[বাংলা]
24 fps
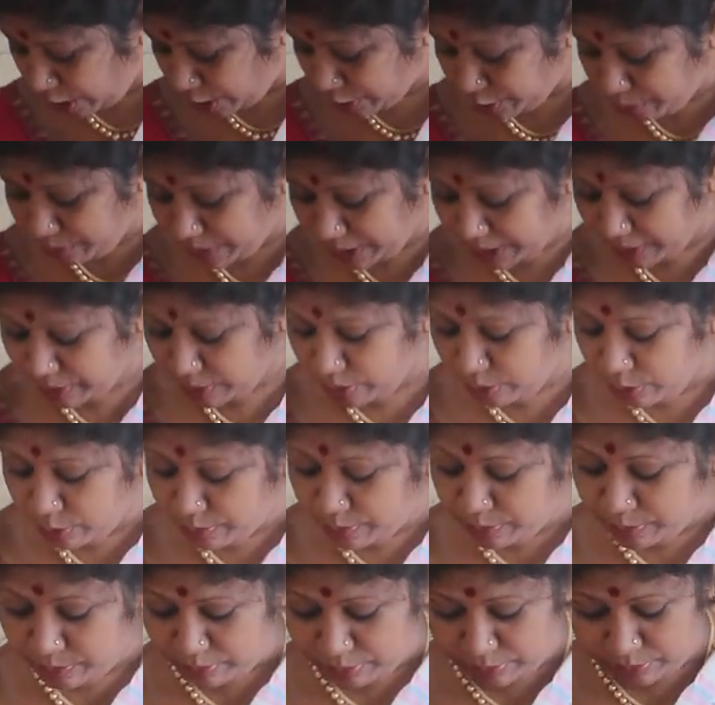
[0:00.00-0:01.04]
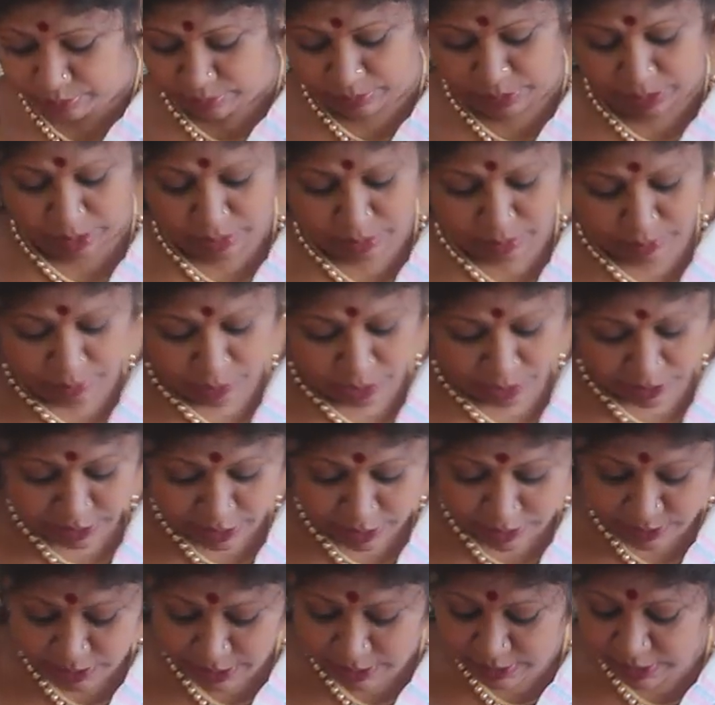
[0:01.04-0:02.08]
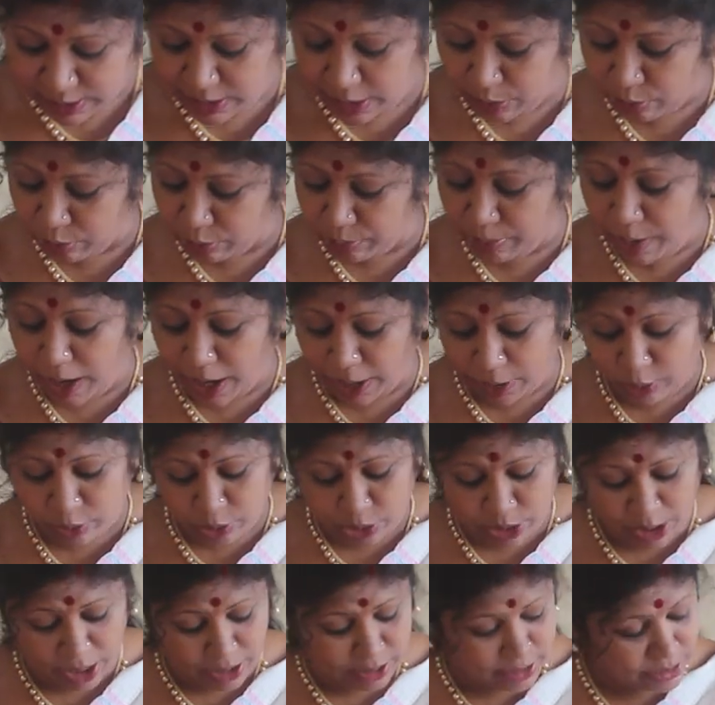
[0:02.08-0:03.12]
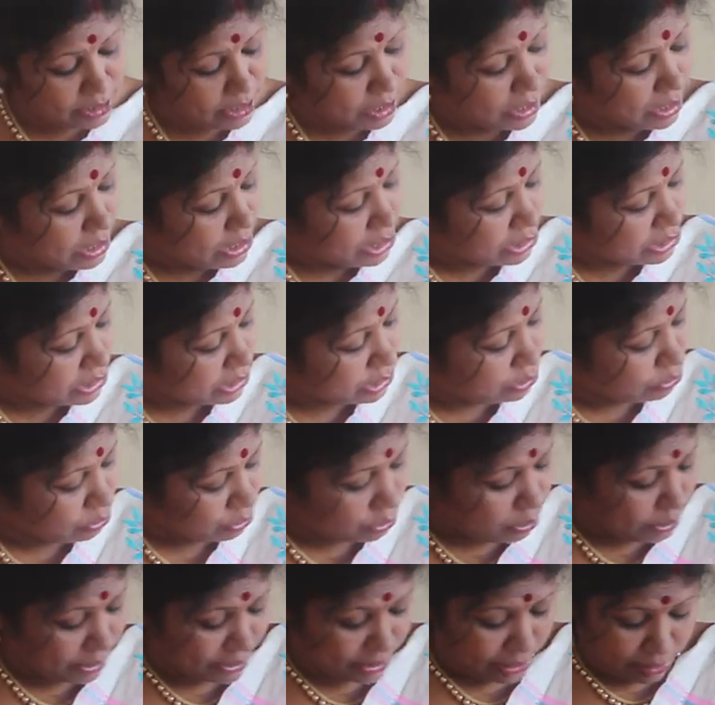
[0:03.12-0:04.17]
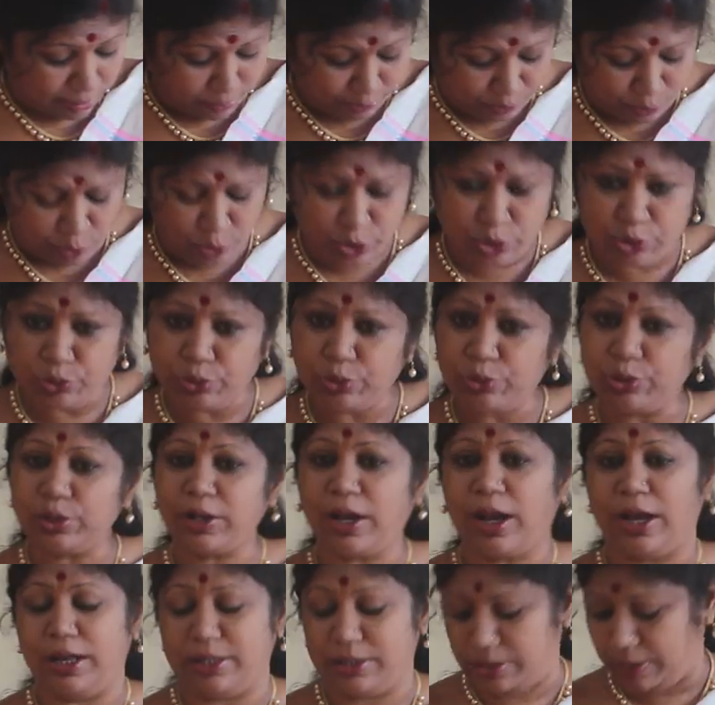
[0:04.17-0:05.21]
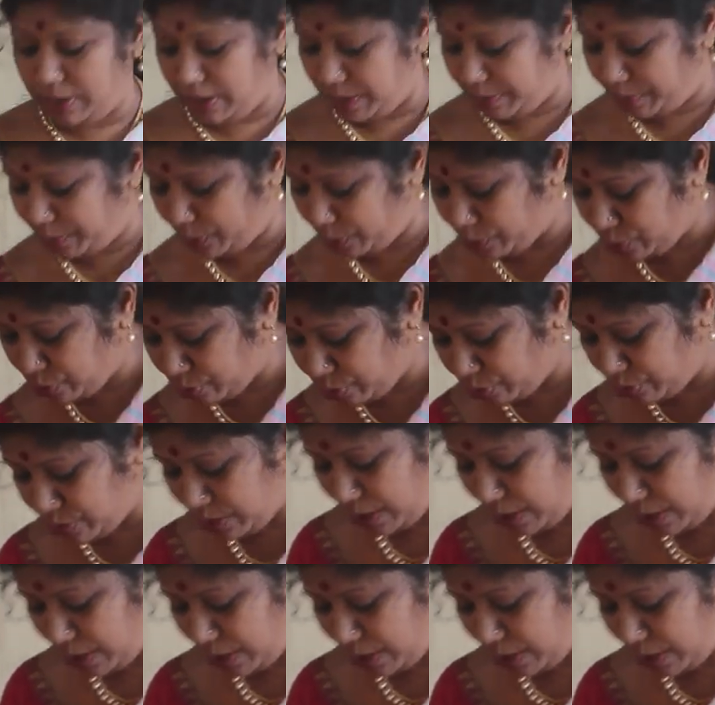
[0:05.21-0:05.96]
ঘন মানে খুব কনসিস্টেন্সিটা খুব ভালো কাজের সেই জন্য এটা প্রচুর কাজ প্রচুর